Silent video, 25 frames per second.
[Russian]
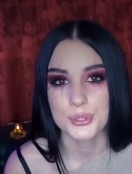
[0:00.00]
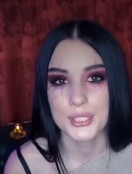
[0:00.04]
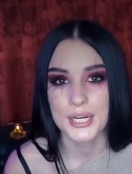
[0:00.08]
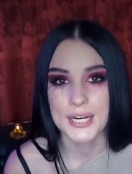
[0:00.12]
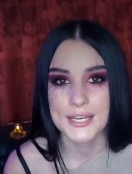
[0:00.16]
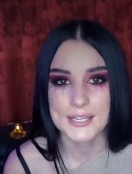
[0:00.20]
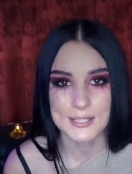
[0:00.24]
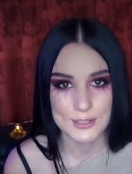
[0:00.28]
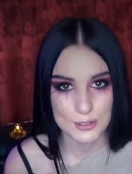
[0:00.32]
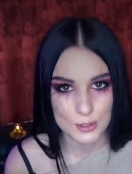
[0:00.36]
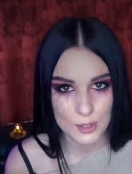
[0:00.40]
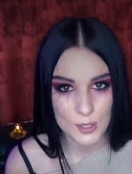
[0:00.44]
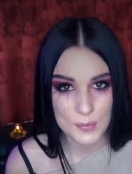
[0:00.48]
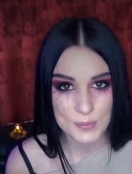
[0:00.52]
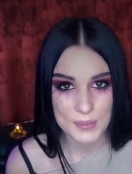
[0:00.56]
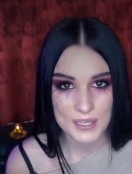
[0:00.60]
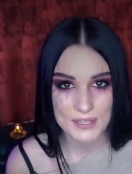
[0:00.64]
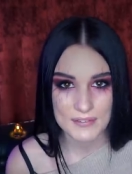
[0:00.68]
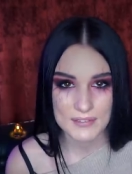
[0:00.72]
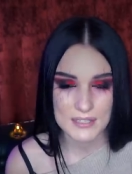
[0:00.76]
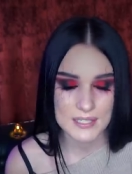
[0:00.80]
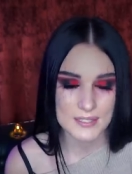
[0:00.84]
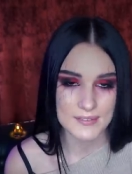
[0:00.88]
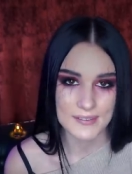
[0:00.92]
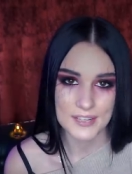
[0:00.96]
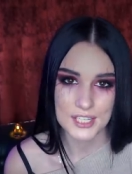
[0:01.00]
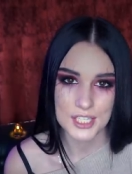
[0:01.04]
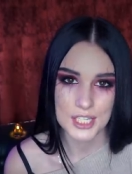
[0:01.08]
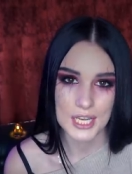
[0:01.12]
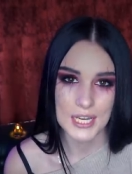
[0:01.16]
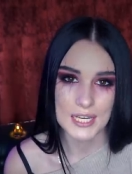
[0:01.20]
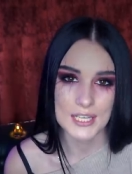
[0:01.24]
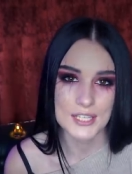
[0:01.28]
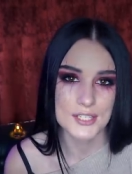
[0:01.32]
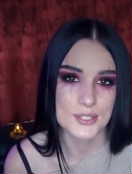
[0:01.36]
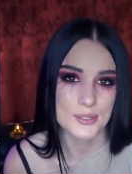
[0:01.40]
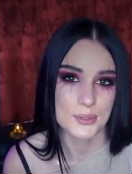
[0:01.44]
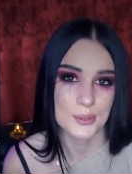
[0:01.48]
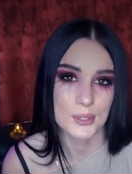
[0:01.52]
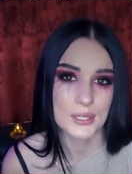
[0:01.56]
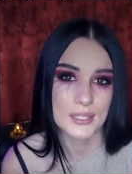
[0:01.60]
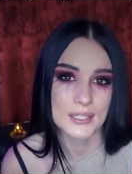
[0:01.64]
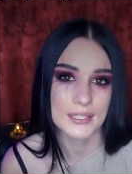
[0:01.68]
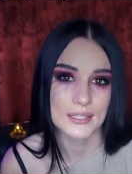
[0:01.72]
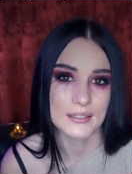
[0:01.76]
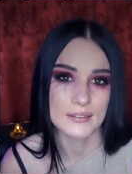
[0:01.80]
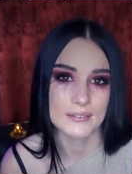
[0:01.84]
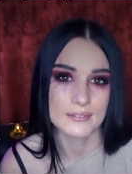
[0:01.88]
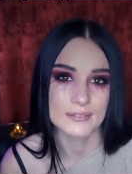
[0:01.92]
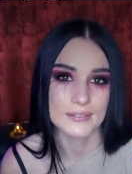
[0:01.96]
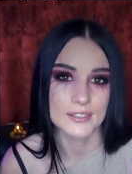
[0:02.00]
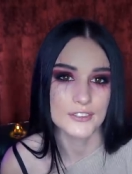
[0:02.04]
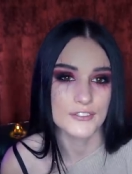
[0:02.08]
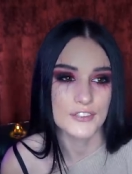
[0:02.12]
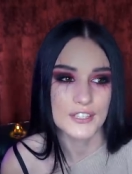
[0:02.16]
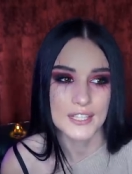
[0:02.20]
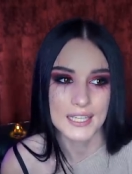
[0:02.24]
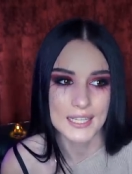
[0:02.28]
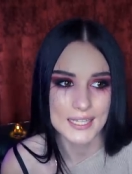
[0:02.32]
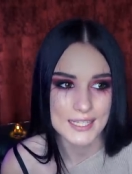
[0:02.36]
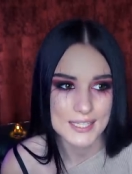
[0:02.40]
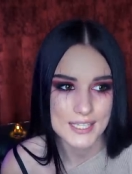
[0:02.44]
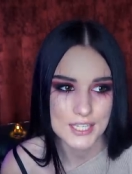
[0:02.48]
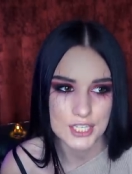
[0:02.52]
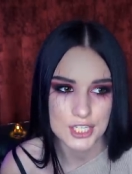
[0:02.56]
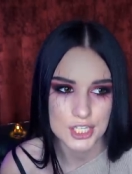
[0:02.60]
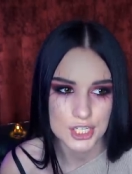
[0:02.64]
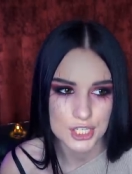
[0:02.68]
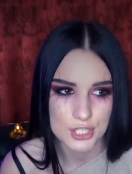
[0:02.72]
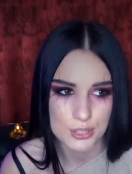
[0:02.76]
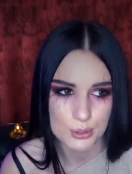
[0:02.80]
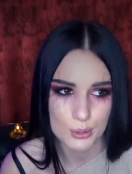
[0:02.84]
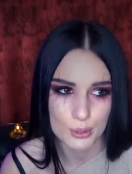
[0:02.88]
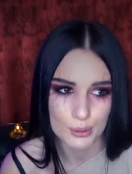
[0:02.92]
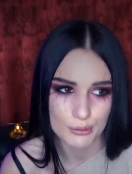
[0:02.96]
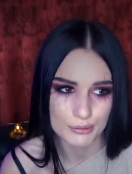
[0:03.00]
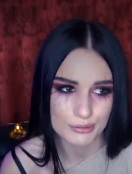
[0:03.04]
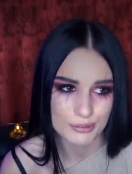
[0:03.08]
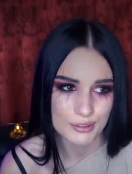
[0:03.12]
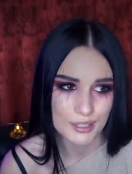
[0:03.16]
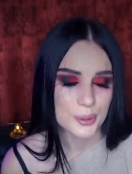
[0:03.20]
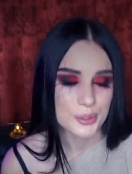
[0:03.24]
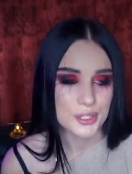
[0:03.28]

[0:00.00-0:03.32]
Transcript: утра из дома и возвращались только в 12 часов.